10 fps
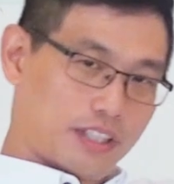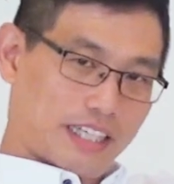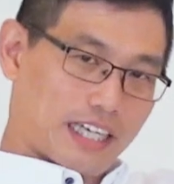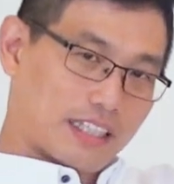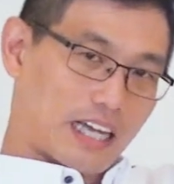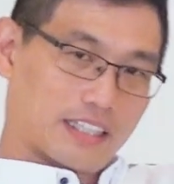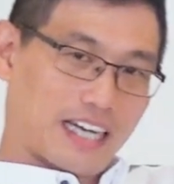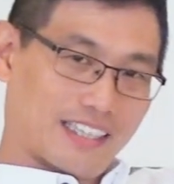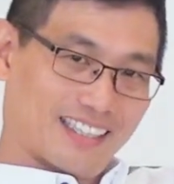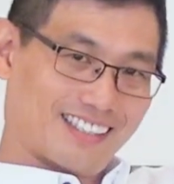这样躺着
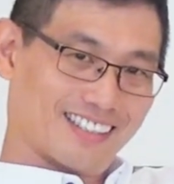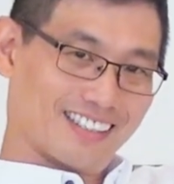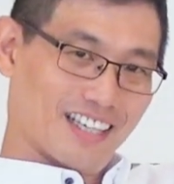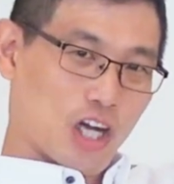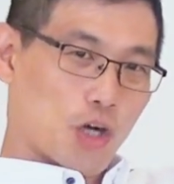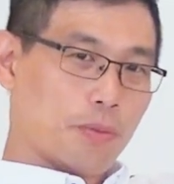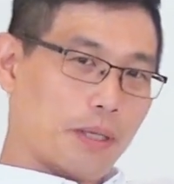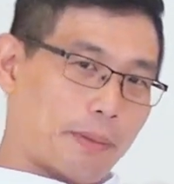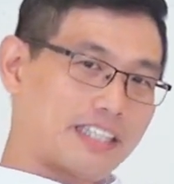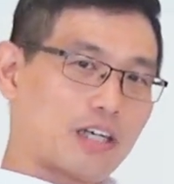看电视。我们
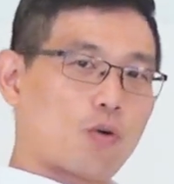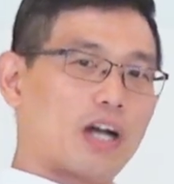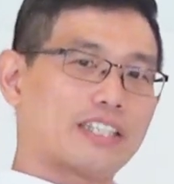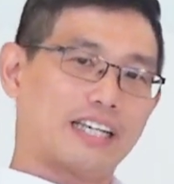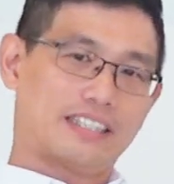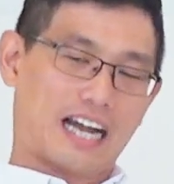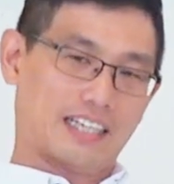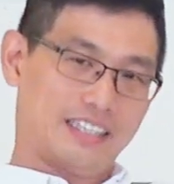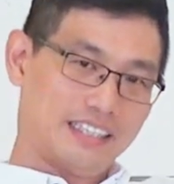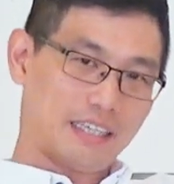会把脚跨在茶
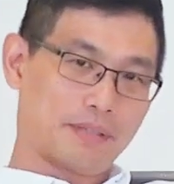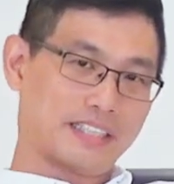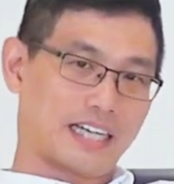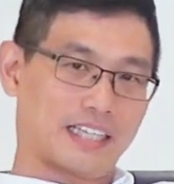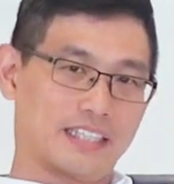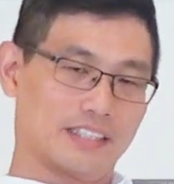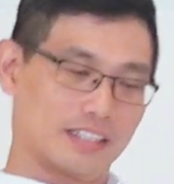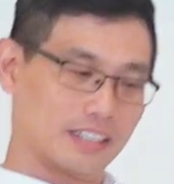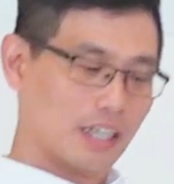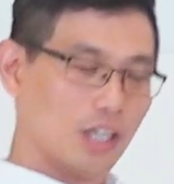几上面这样看电
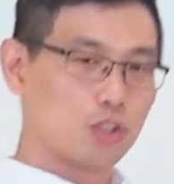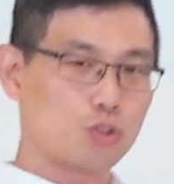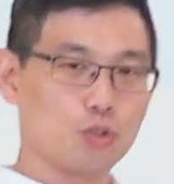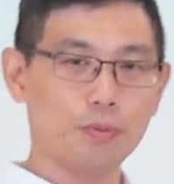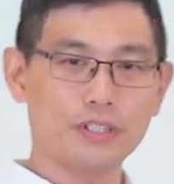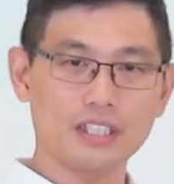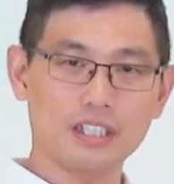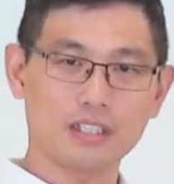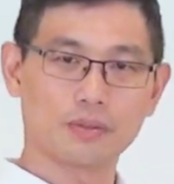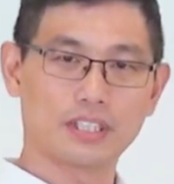视。殊不知
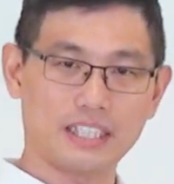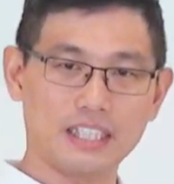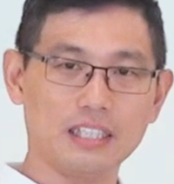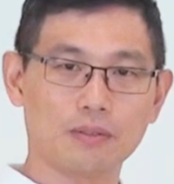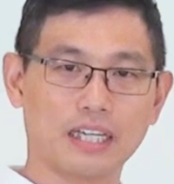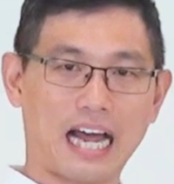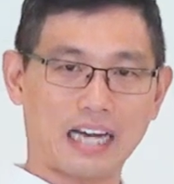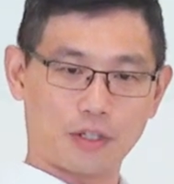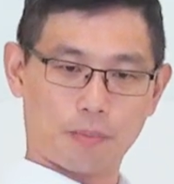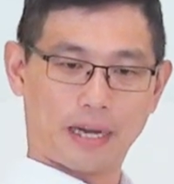这种肌肉的
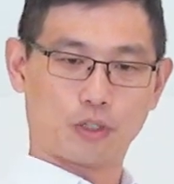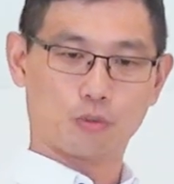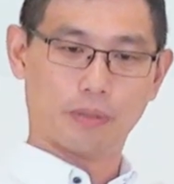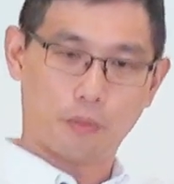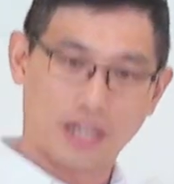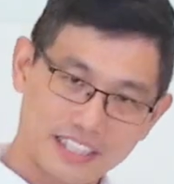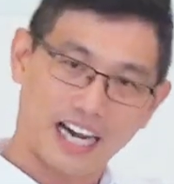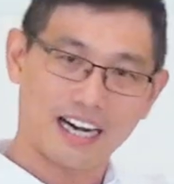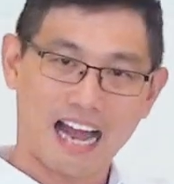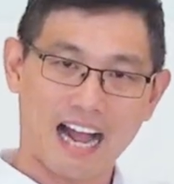拉力会把你骨骨往
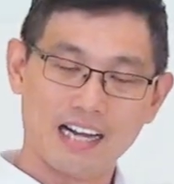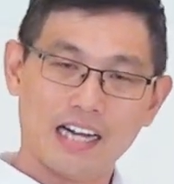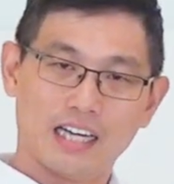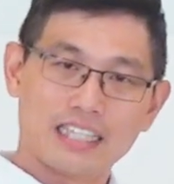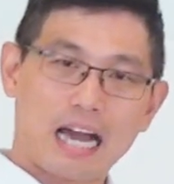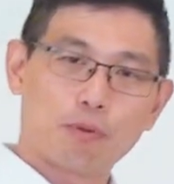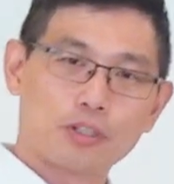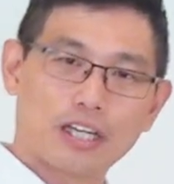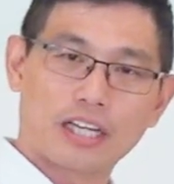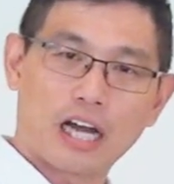下拉，而压
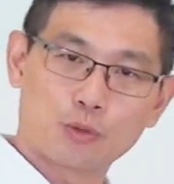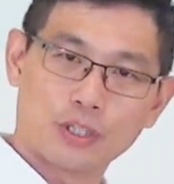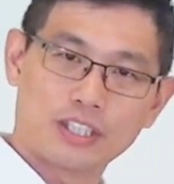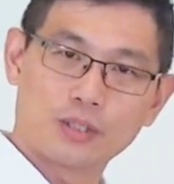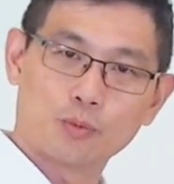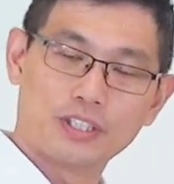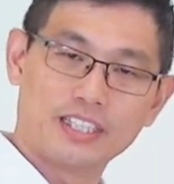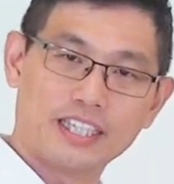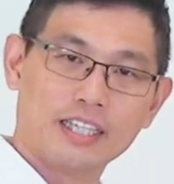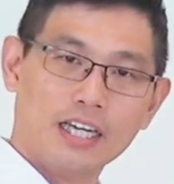迫比较要椎神
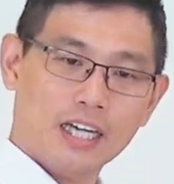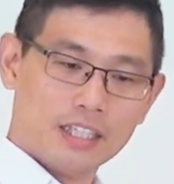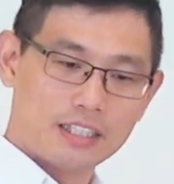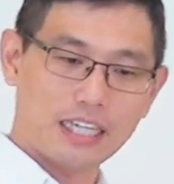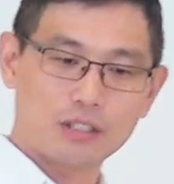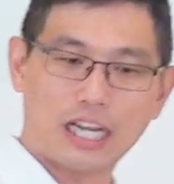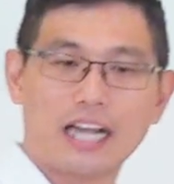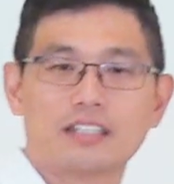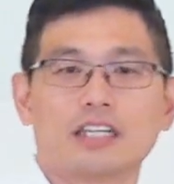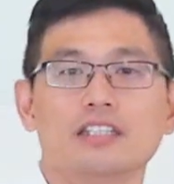经。在
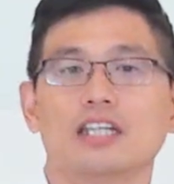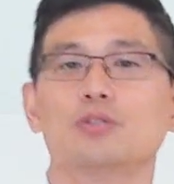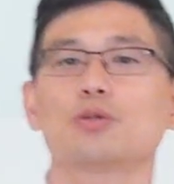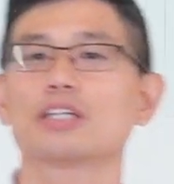产生症状